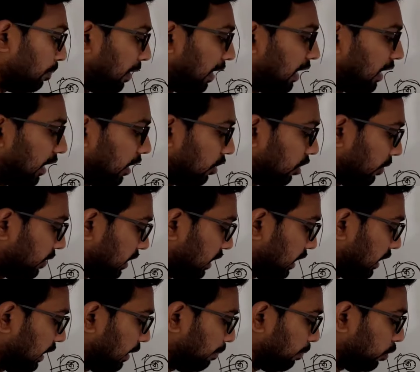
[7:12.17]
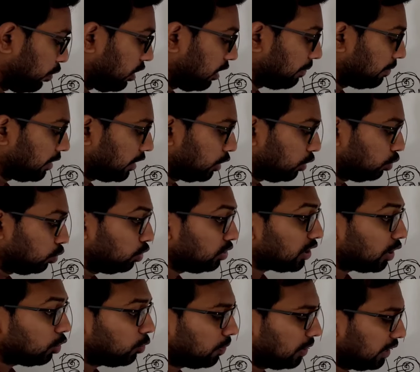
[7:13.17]
দুই পাইলা কারণ আমাদের এখানে প্রোগ্রামটি
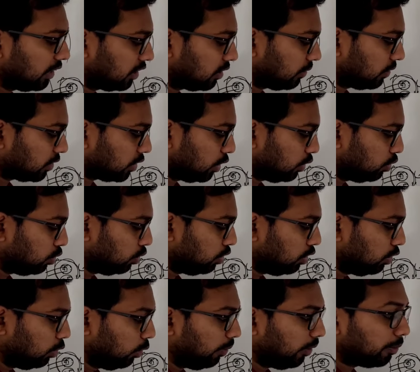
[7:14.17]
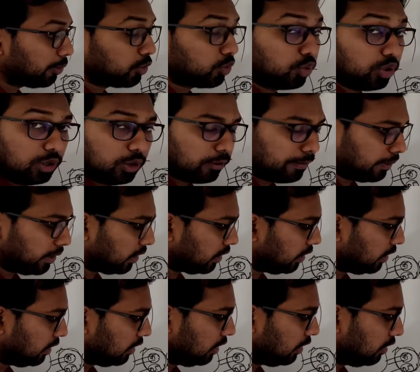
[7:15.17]
দুইটা লুপে লিখতে বলছে ডু হুইল লুপ এবং হুইল লুপে
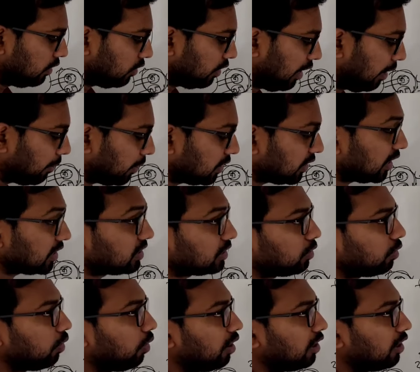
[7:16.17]
তাহলে আমরা জাস্ট